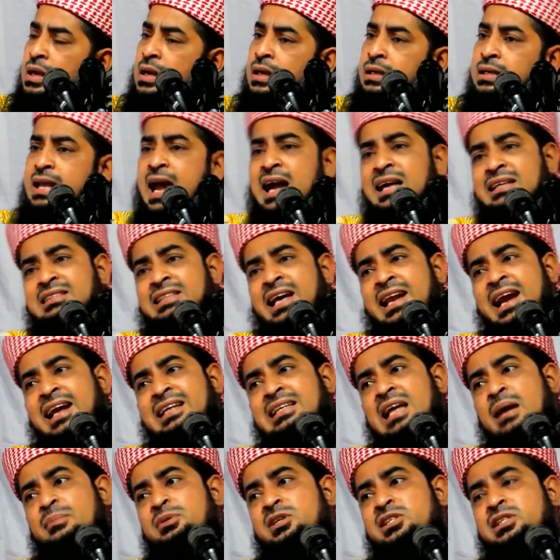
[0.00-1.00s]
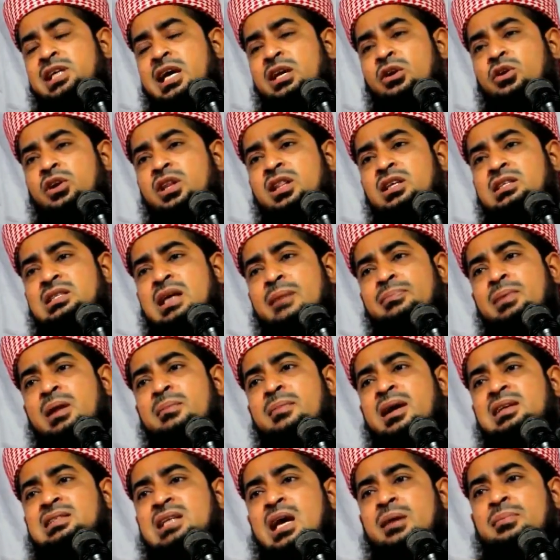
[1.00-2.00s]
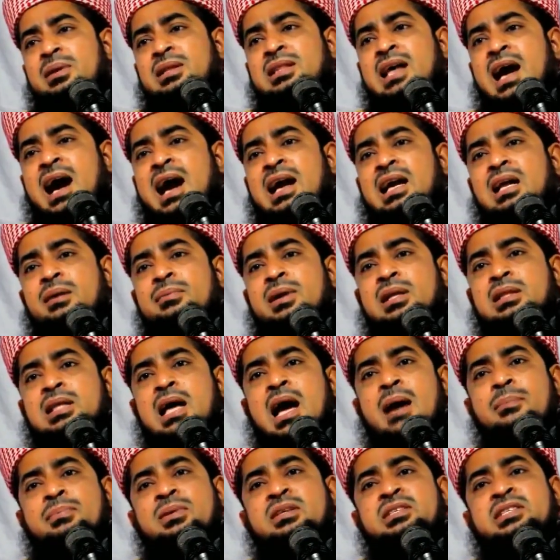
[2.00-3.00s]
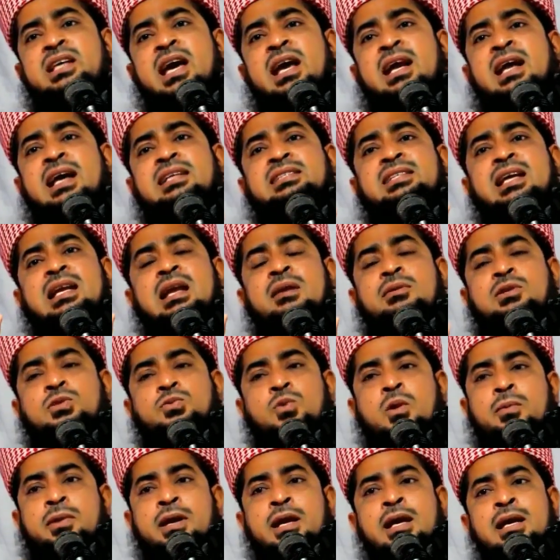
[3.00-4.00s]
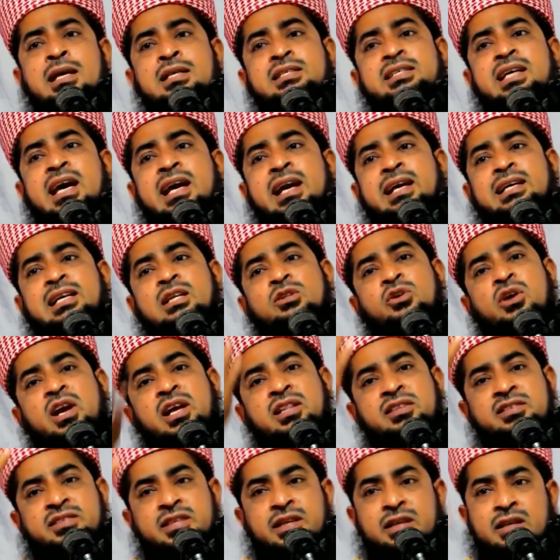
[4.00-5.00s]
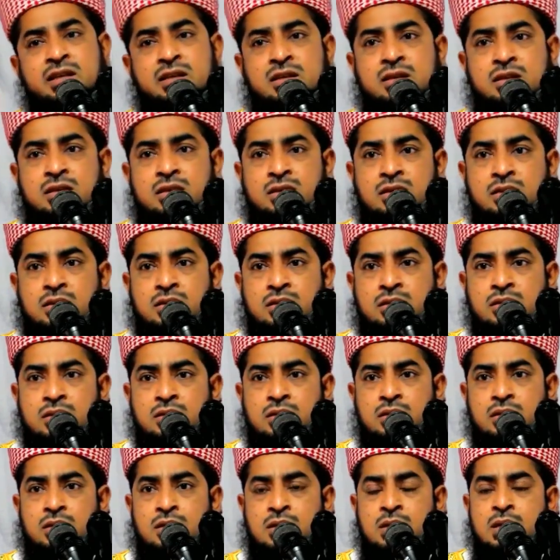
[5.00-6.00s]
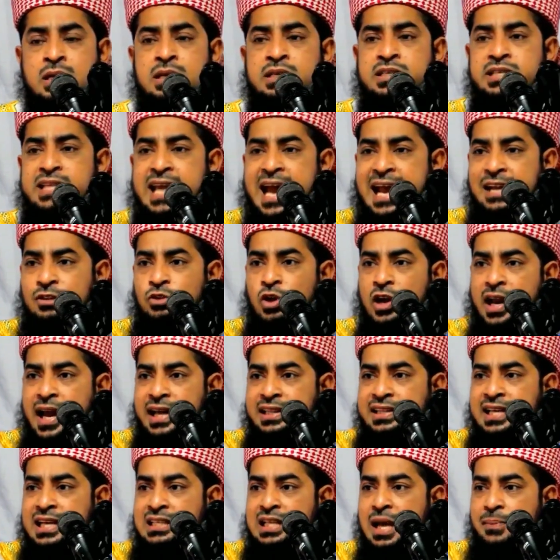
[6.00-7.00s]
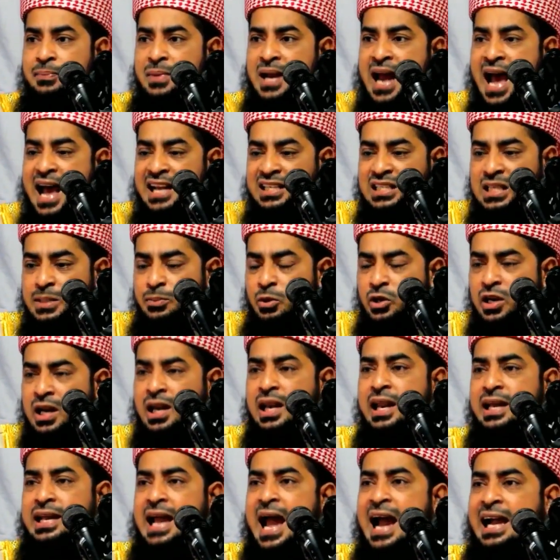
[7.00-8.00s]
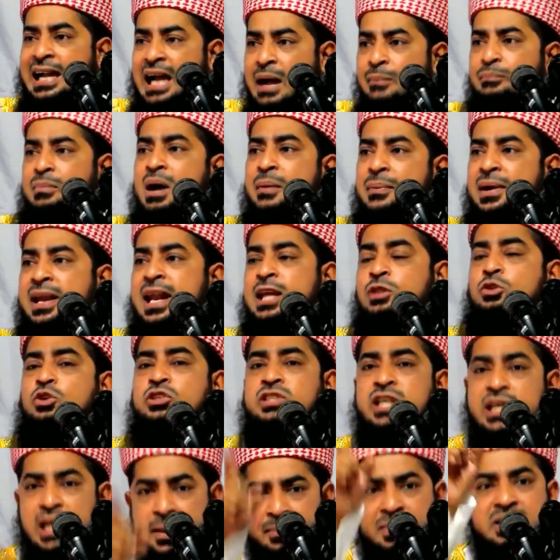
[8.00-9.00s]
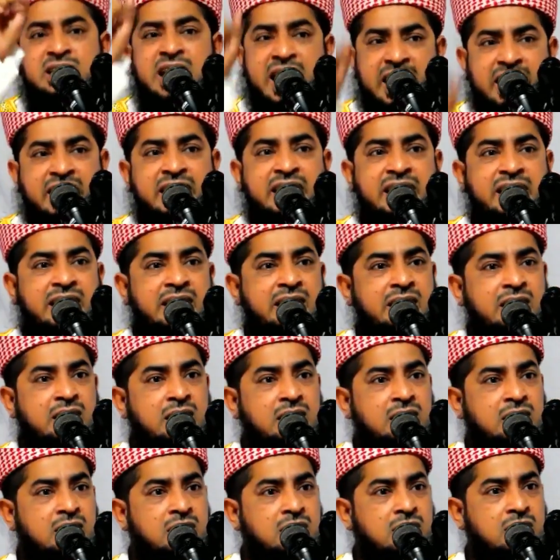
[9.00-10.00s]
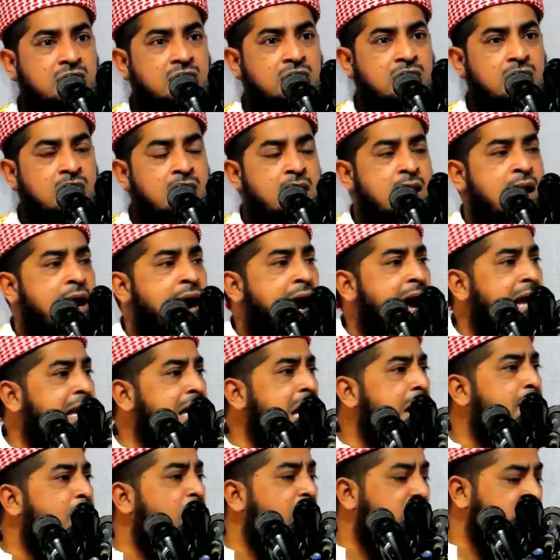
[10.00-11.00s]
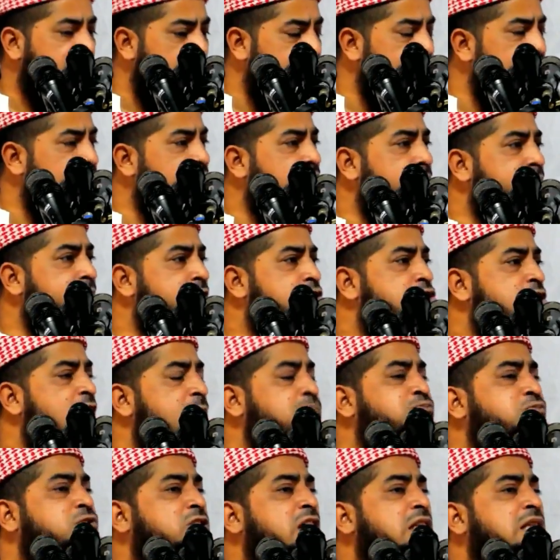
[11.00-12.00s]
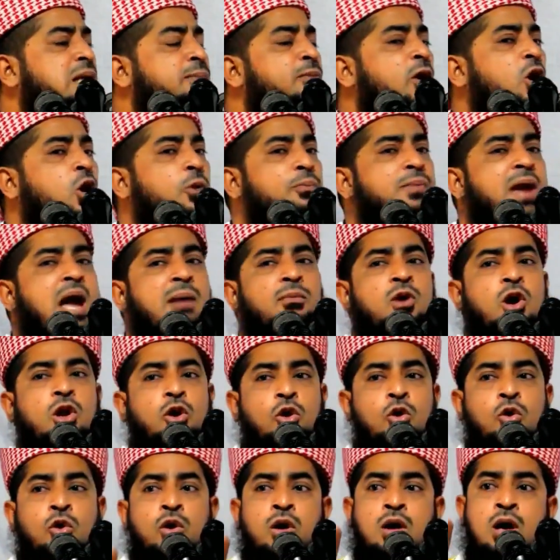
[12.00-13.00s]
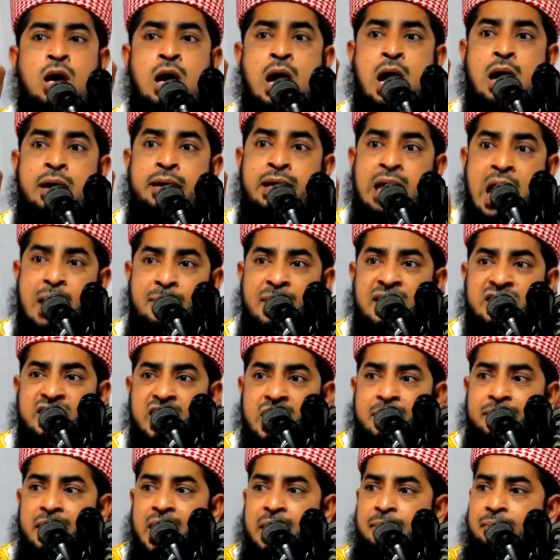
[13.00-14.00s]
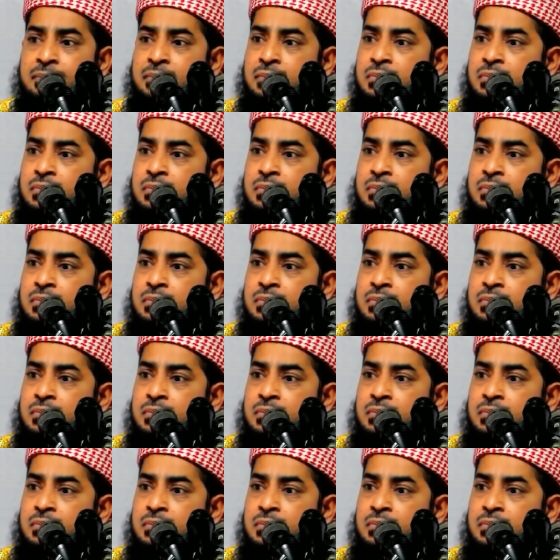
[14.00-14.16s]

ডাক্তার একটা আবিষ্কার করে দিয়েছে আপনার মাজায় ব্যথা হাড়ে ব্যথা আপনি চেয়ারে আজকে নামাজ পড়বেন চেয়ার একটা ধরাই দিছে চেয়ার ধরাই দিয়ে আপনার আজীবনের লেগে আকাম্মা বানাই দিয়েছে এটা আপনি জানেননি আল্লাহ বলেছে পৃথিবীর সবচেয়ে বড় ব্যায়াম হলো নামাজের ব্যায়াম